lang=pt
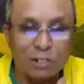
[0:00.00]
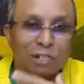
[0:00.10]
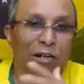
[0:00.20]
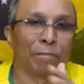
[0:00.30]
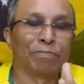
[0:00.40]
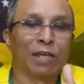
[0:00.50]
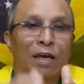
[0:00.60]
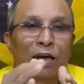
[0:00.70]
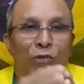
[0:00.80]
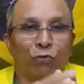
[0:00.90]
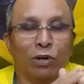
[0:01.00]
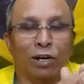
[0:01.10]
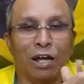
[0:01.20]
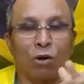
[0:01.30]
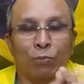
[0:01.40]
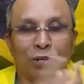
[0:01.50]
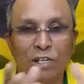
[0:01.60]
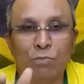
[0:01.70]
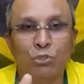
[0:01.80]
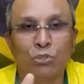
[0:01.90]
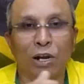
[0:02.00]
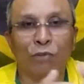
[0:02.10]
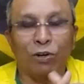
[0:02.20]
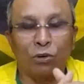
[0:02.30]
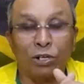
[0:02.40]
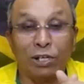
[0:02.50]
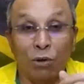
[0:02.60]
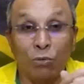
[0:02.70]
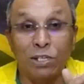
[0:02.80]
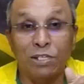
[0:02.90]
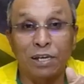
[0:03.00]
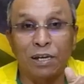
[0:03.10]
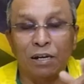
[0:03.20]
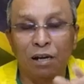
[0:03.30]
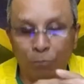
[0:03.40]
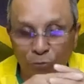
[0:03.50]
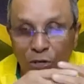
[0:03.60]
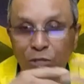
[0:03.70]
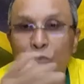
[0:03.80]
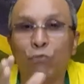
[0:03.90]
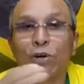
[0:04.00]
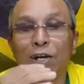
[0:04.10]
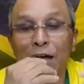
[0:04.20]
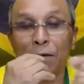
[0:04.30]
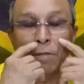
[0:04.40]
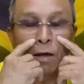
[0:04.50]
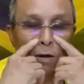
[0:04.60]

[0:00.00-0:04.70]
Quer dizer, ele foi lá, o presidente Bolsonaro falou que queria conhecer ele, aproveitou, foi lá.